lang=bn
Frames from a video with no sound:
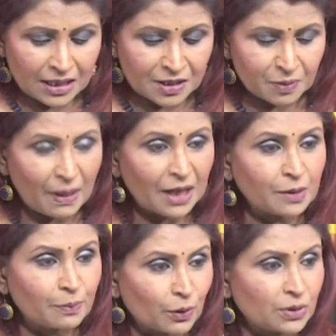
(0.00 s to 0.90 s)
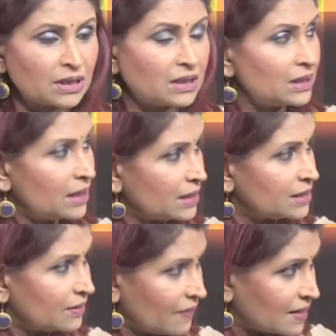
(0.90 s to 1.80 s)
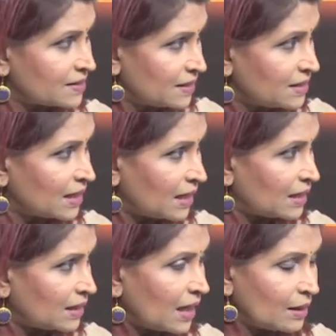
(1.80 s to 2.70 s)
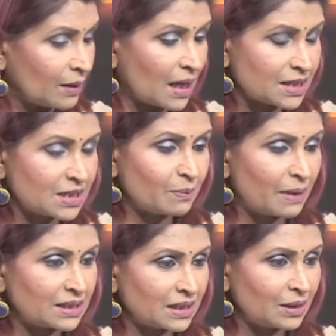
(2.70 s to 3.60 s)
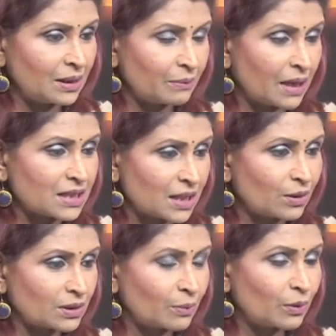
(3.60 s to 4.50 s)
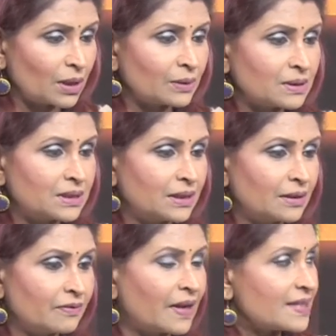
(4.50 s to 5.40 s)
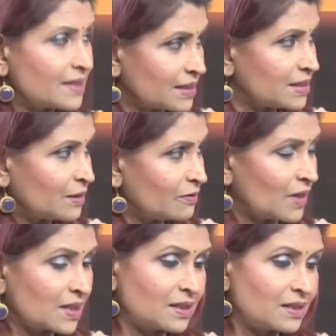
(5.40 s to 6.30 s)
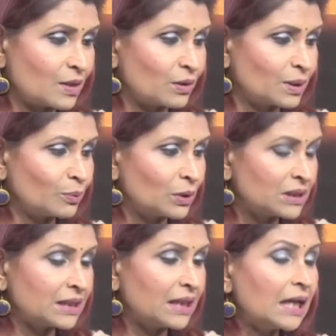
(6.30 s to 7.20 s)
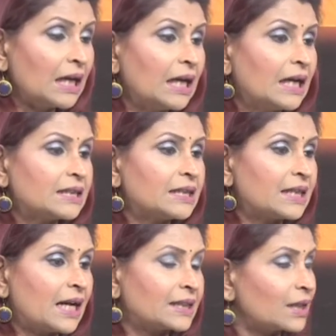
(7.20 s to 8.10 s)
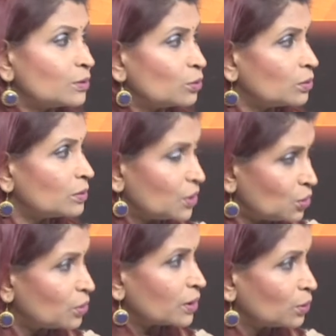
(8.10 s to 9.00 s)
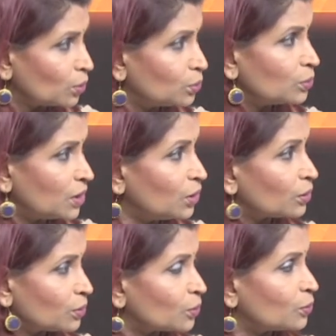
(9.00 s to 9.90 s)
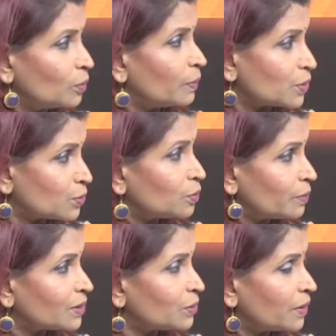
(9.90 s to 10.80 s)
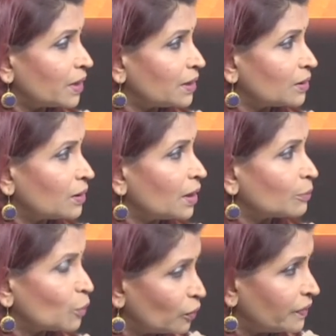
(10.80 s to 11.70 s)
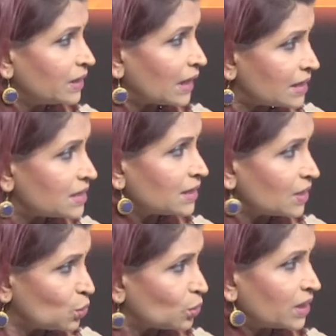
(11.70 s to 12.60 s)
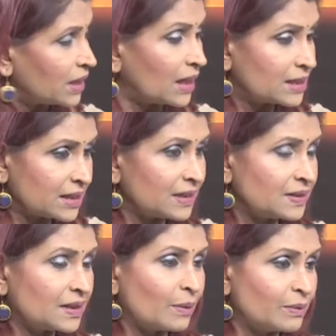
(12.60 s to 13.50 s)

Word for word: স্পাইক প্রোটিন নিয়ে যে ভ্যাকসিনটা আসছে বাজারে বা আসার কথা বলা হচ্ছে ফাইজার যে ভ্যাকসিনটার কথা বলছে সেটা একটা নিশ্চয়ই একটা নতুন দিগন্ত খুলবে শুধুমাত্র এই কোভিড নাইন্টিনের জন্য না আজকে আমি